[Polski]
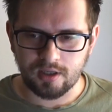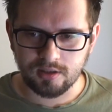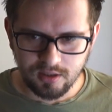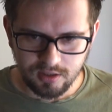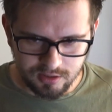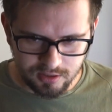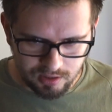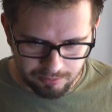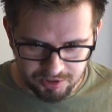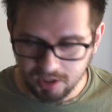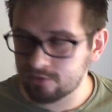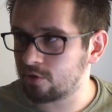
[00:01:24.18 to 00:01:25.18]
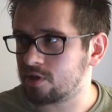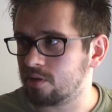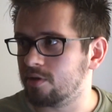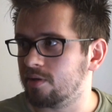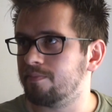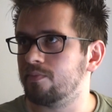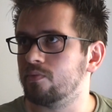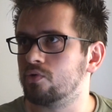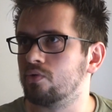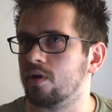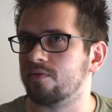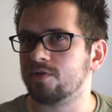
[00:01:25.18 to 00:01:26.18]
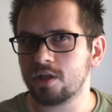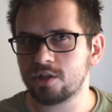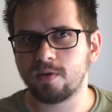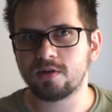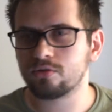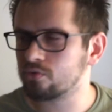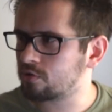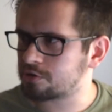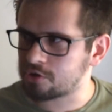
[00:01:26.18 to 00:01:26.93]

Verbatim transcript: okay, a teraz kilka pytań do ciebie. Słuchaj, wydajesz bardzo dużo